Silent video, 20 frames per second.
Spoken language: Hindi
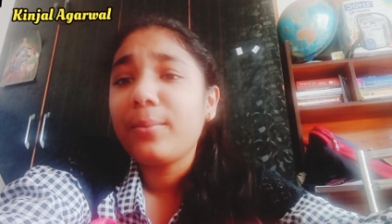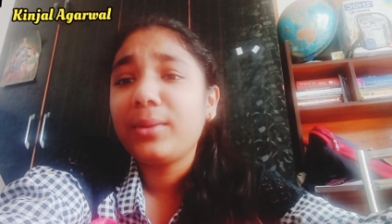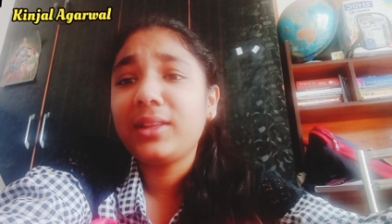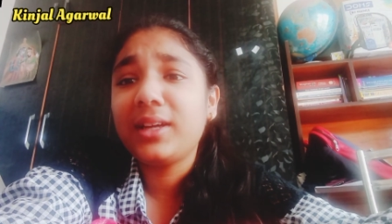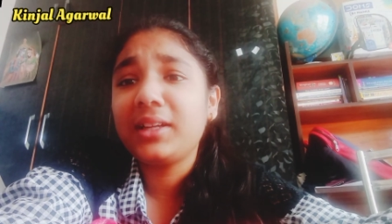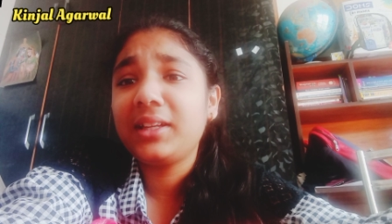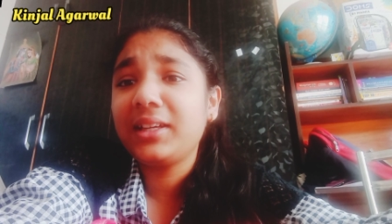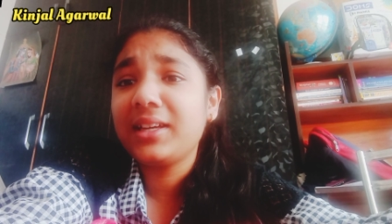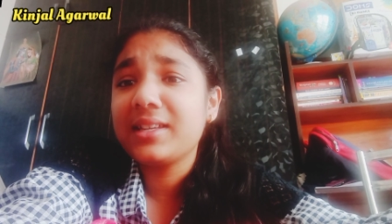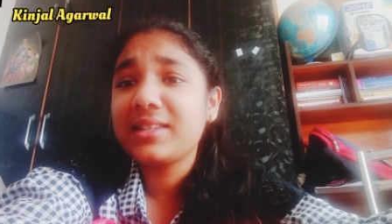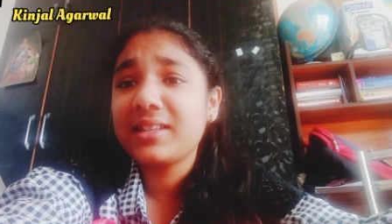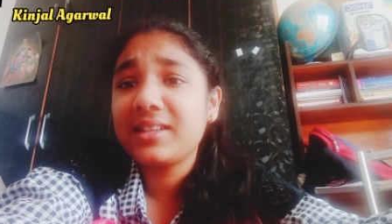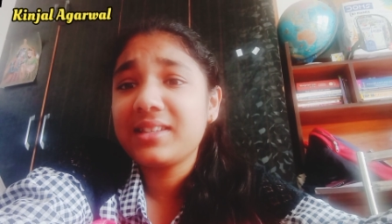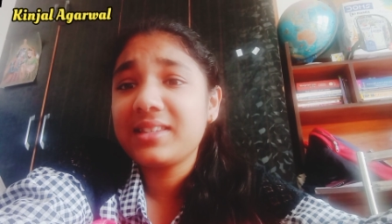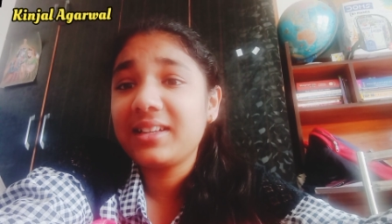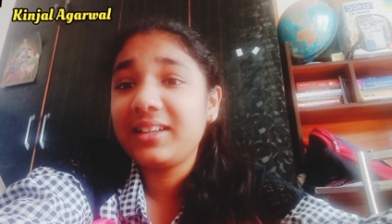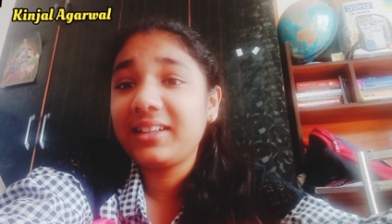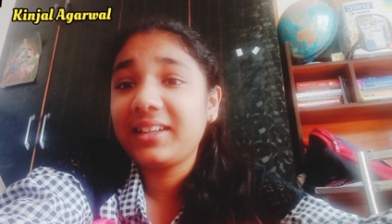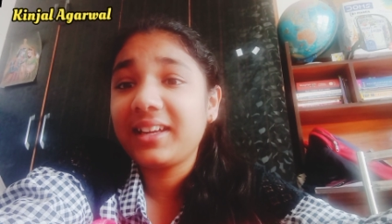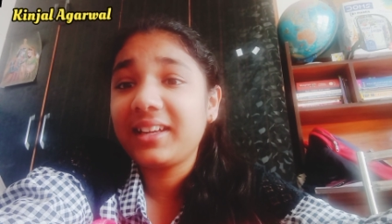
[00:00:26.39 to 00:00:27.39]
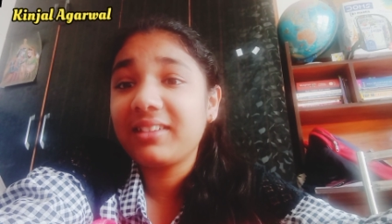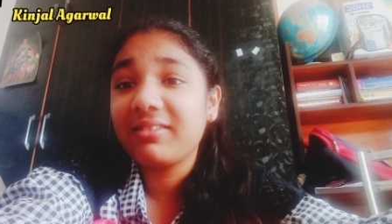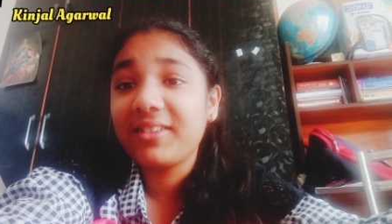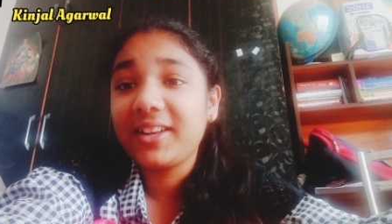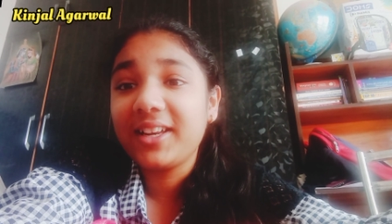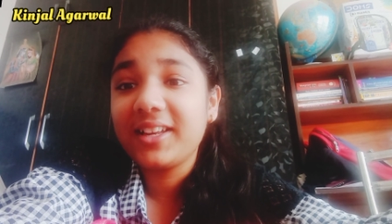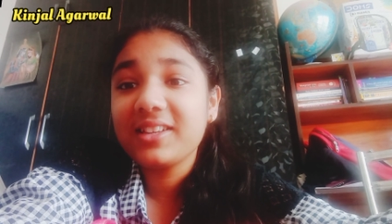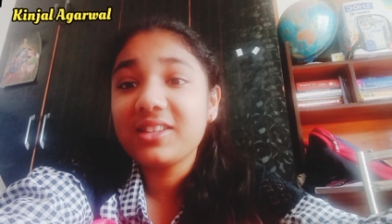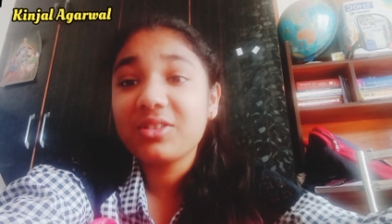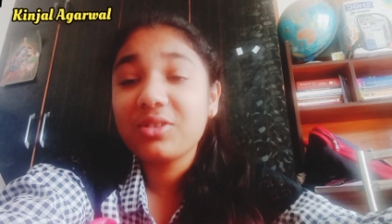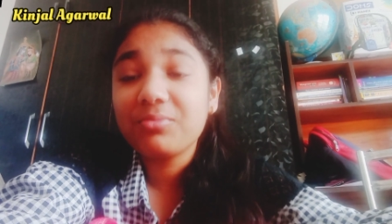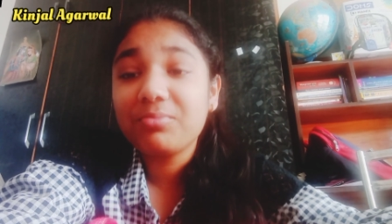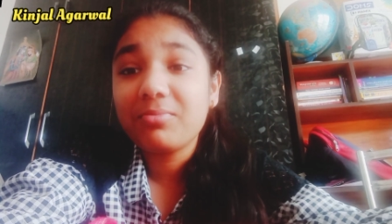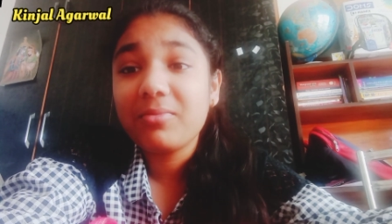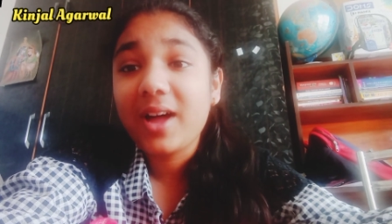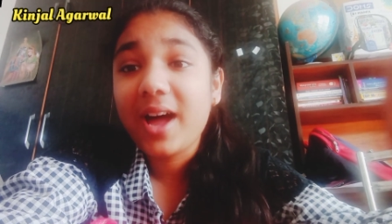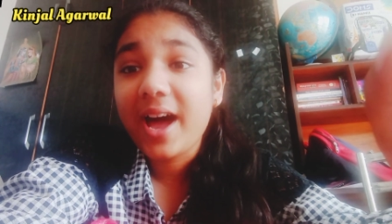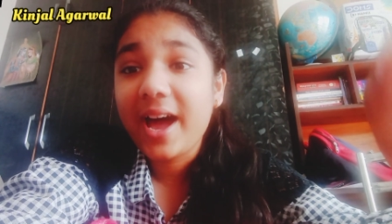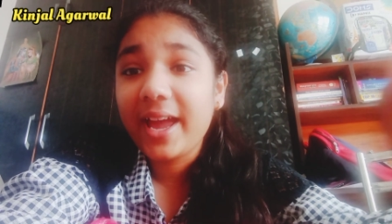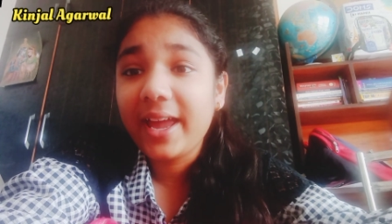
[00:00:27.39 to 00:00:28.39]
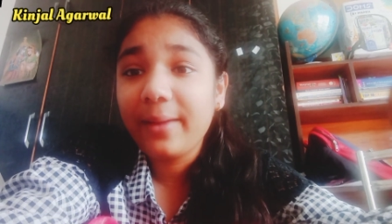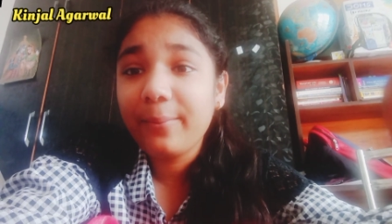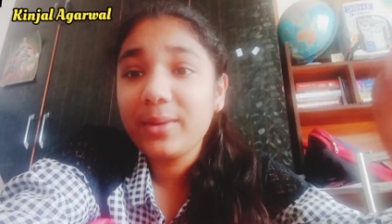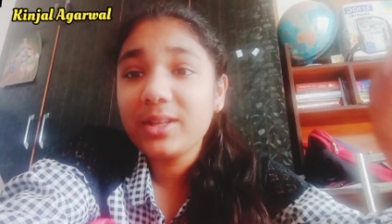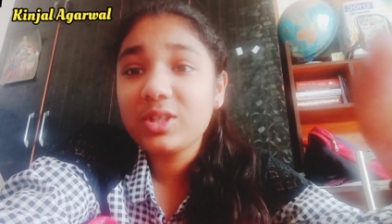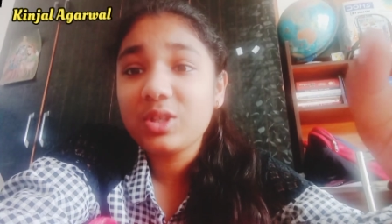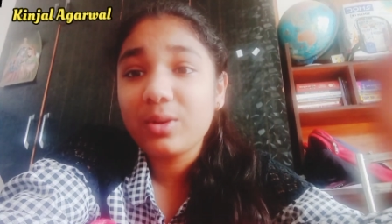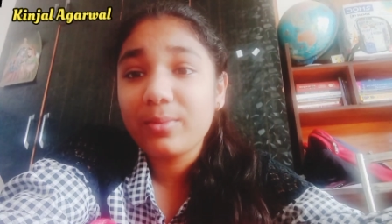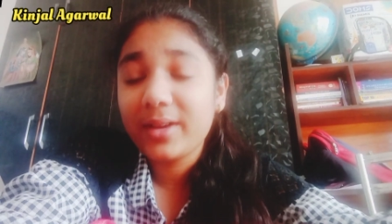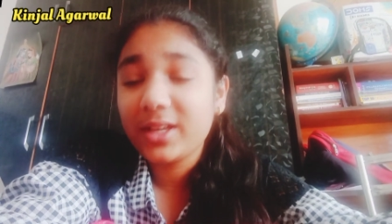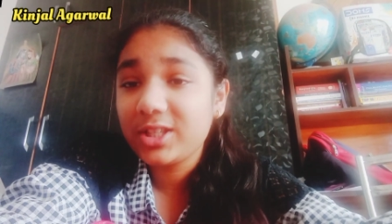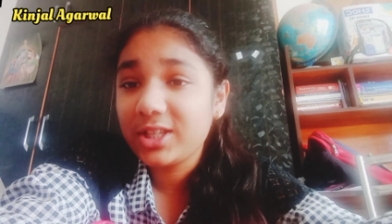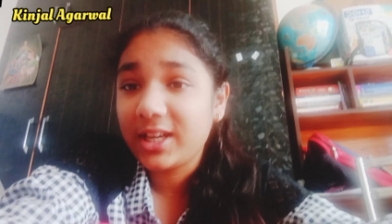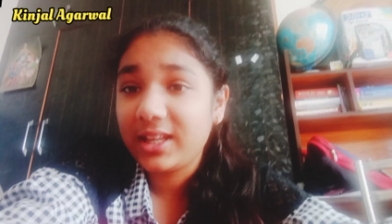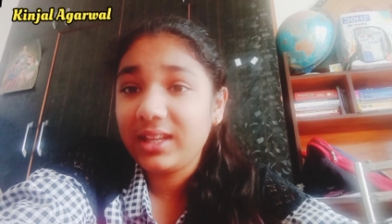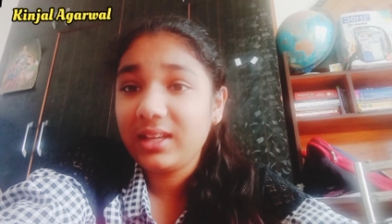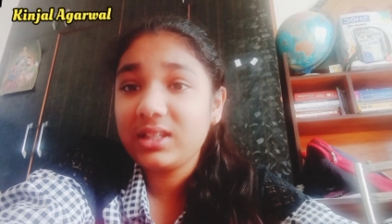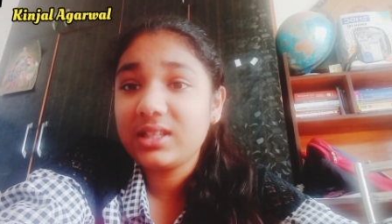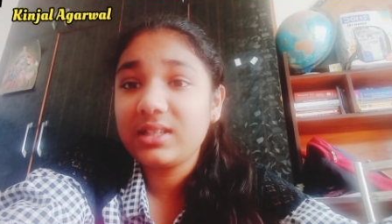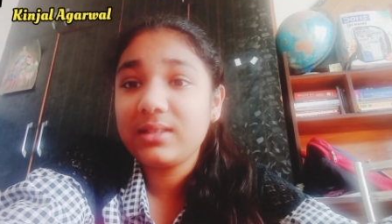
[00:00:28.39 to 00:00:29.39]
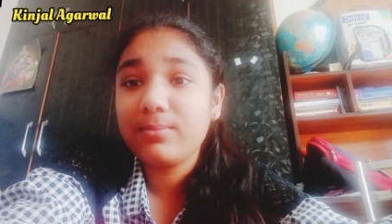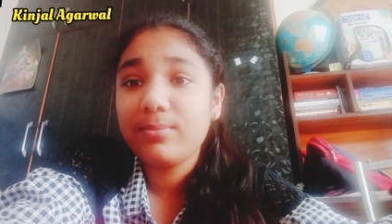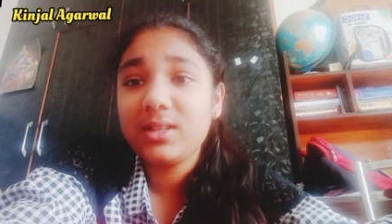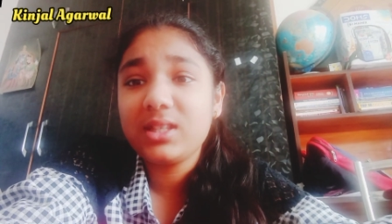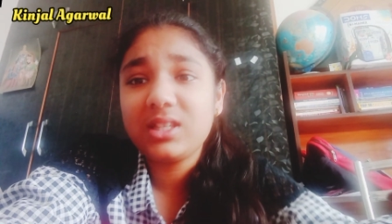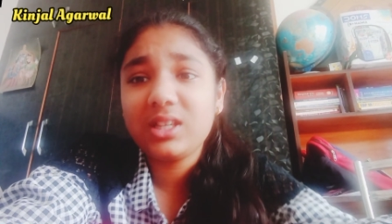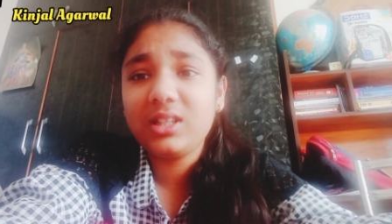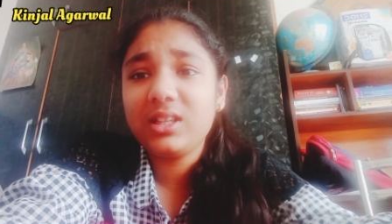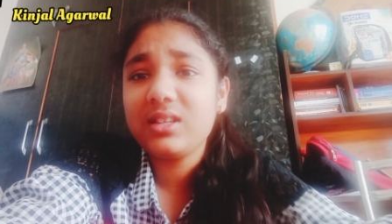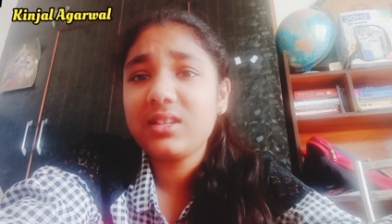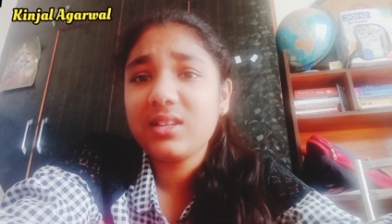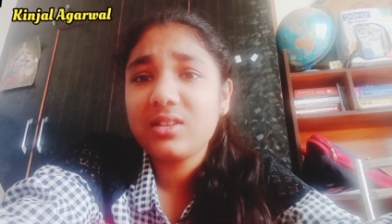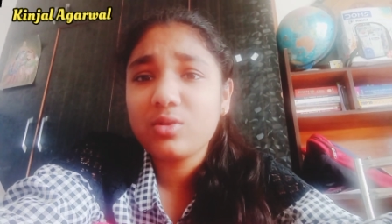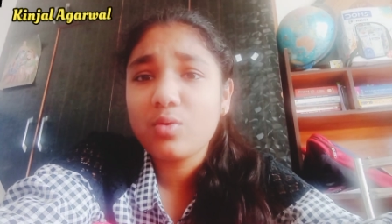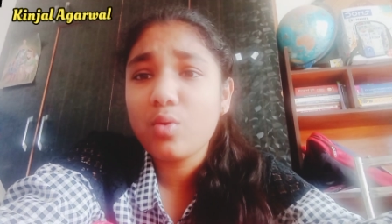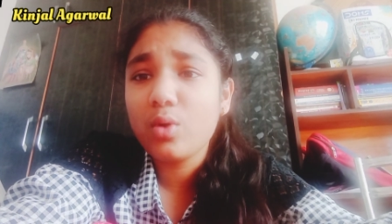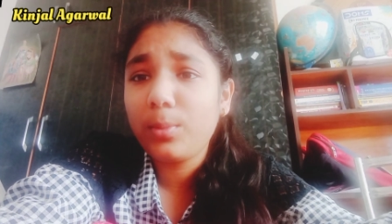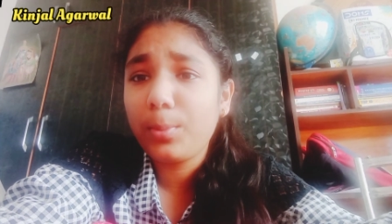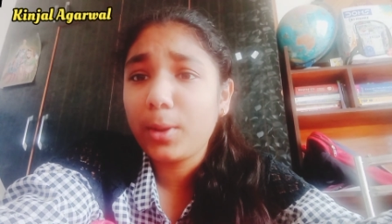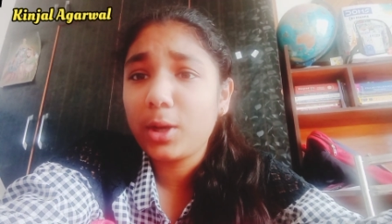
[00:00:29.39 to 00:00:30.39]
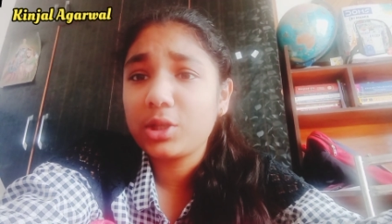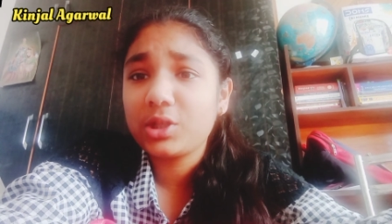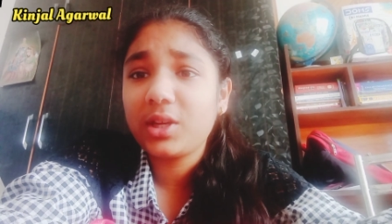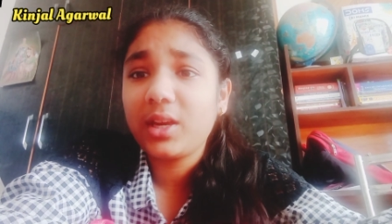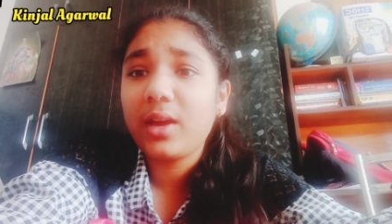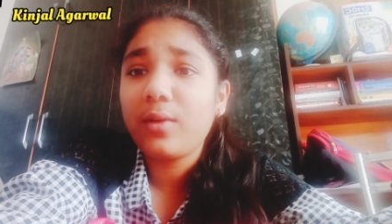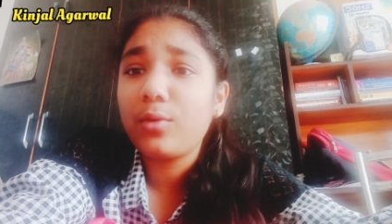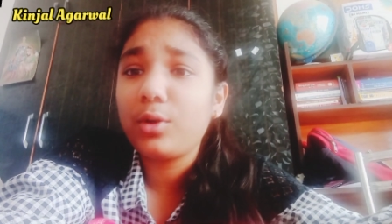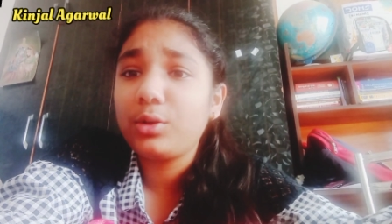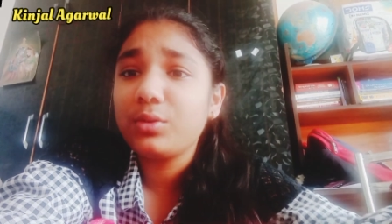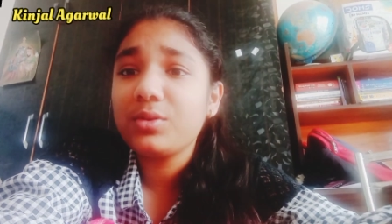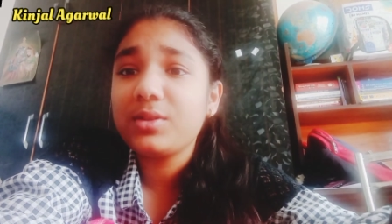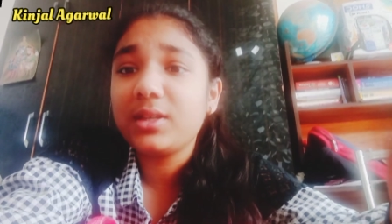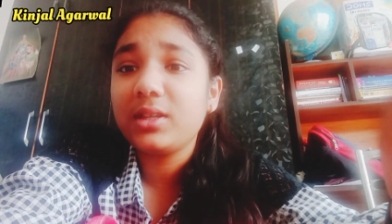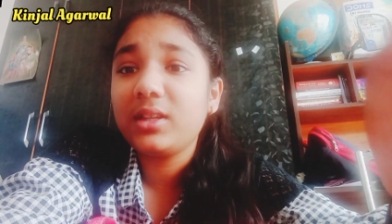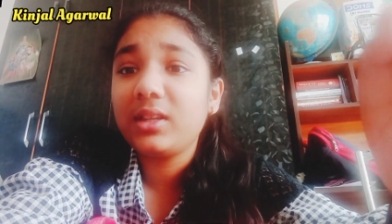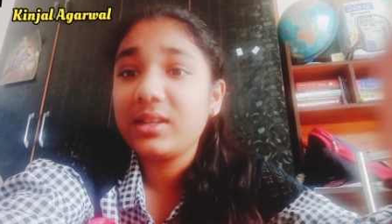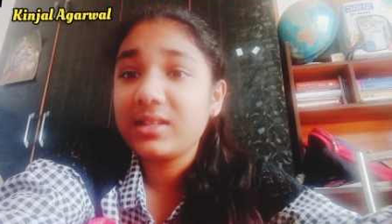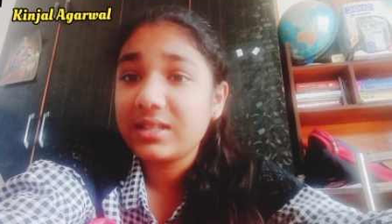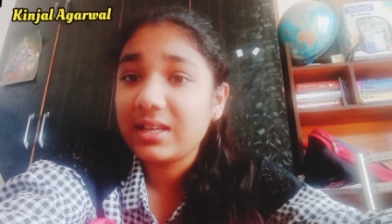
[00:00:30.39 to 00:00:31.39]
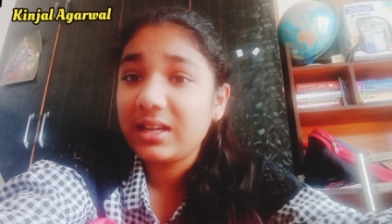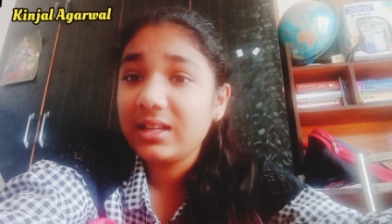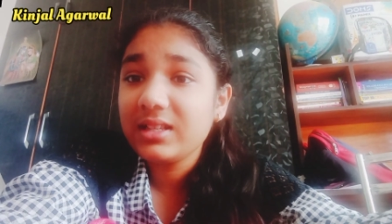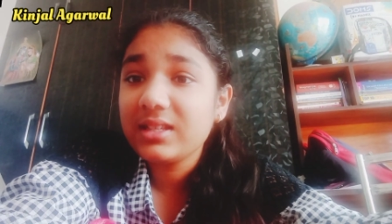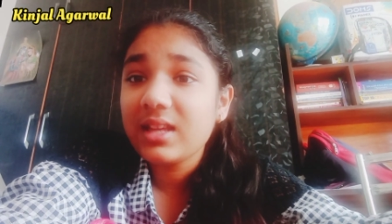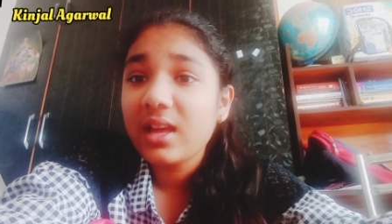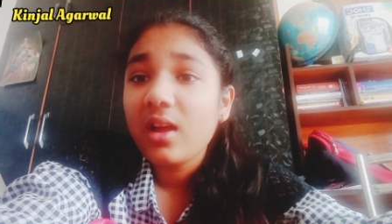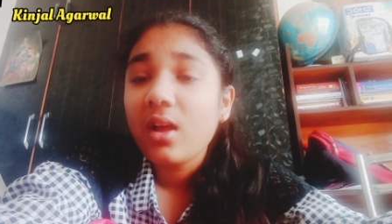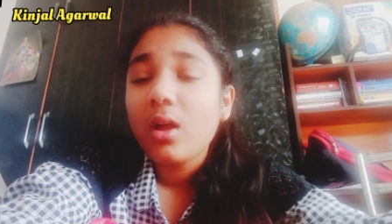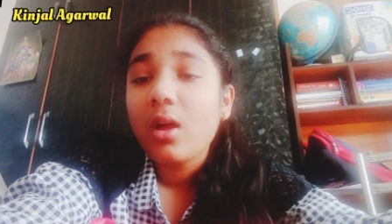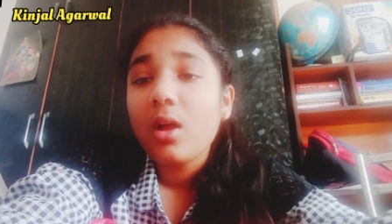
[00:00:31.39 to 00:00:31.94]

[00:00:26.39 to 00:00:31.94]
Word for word: पता नहीं कैसे रिजल्ट आने वाला है तो आई एम इन सो मच हरी बस जल्दी से स्कूल पहुँच कर आई वॉन्ट टू सी द रिजल्ट